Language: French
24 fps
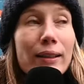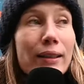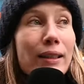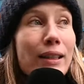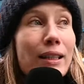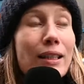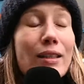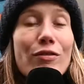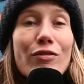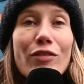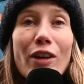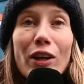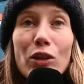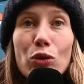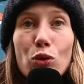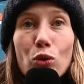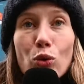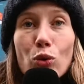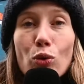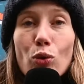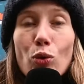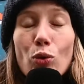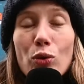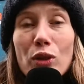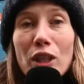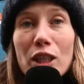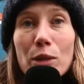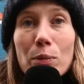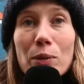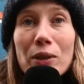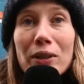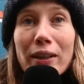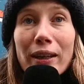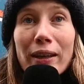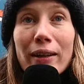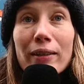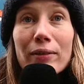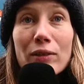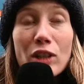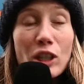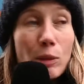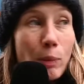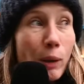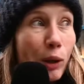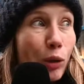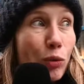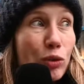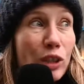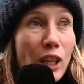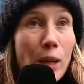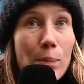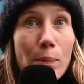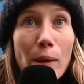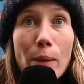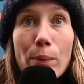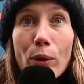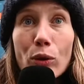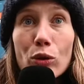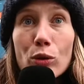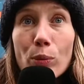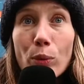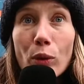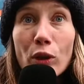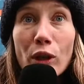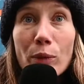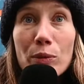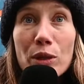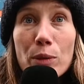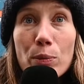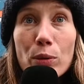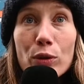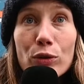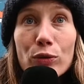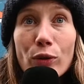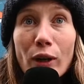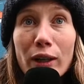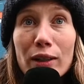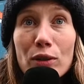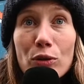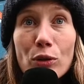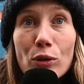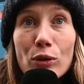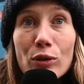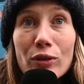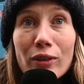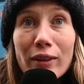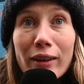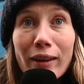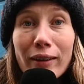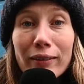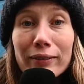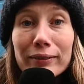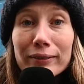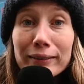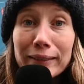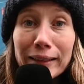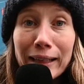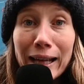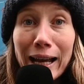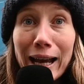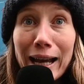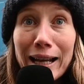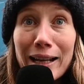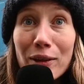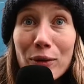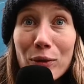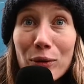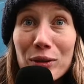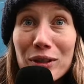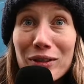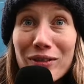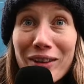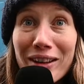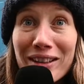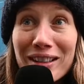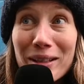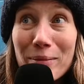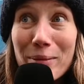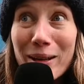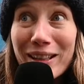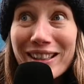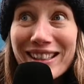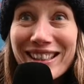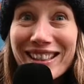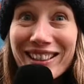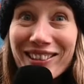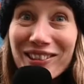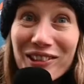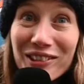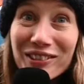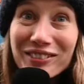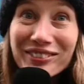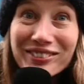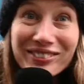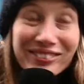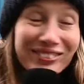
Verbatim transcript: Il va tout nous expliquer. J'espère que vous n'avez pas peur de prendre un petit peu de farine sur le nez. Hein. Allez, on y va, c'est parti, go